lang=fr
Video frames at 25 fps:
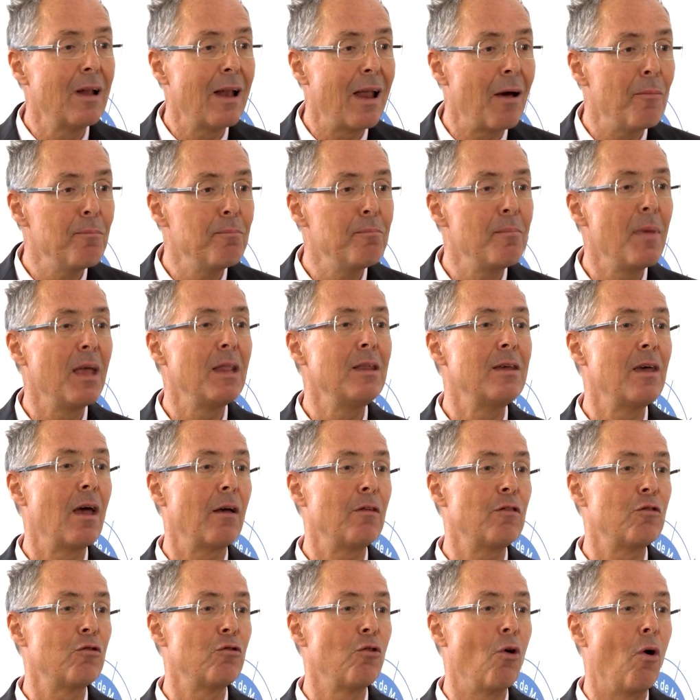la
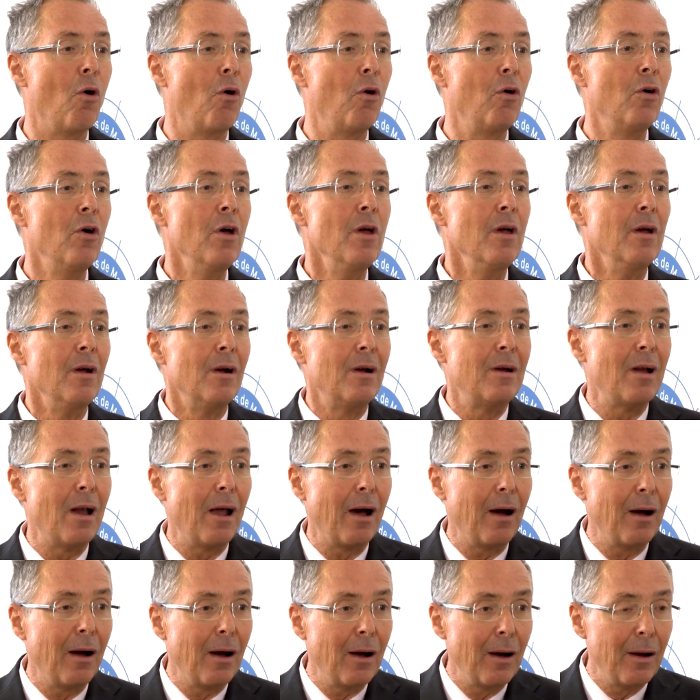médiation,
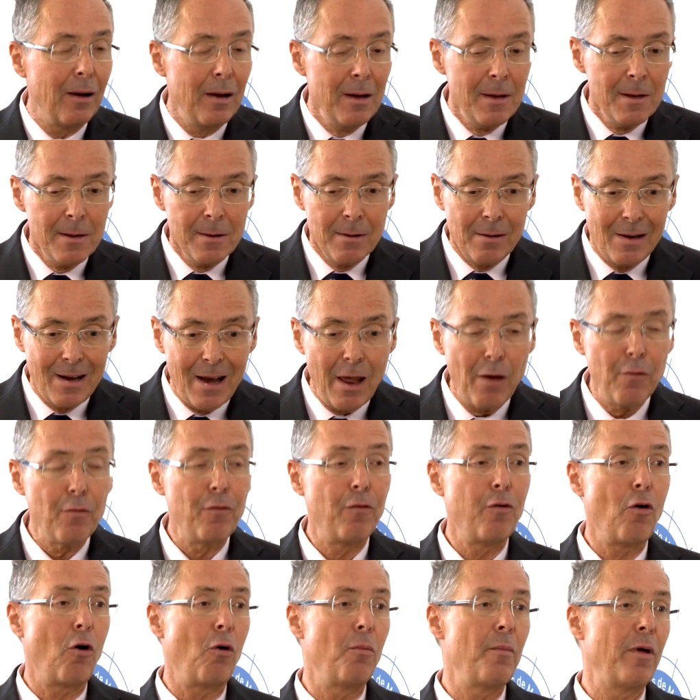
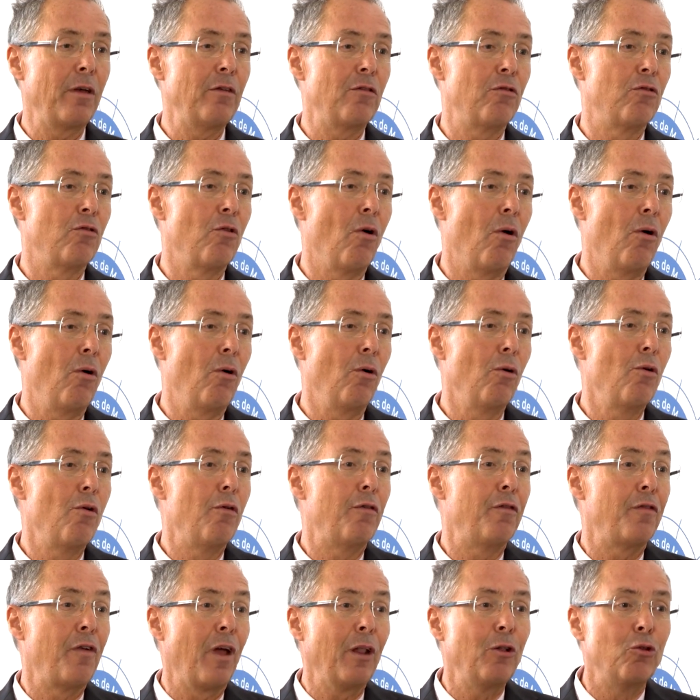l'information, le
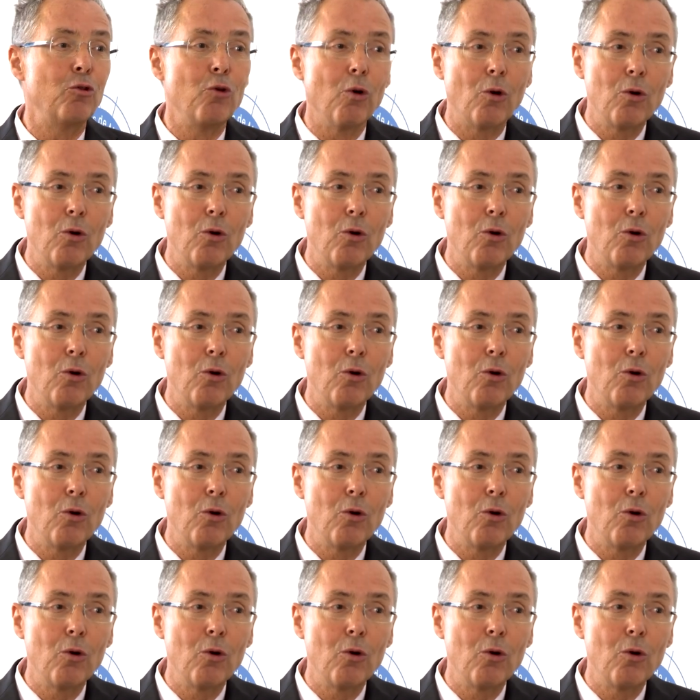fait de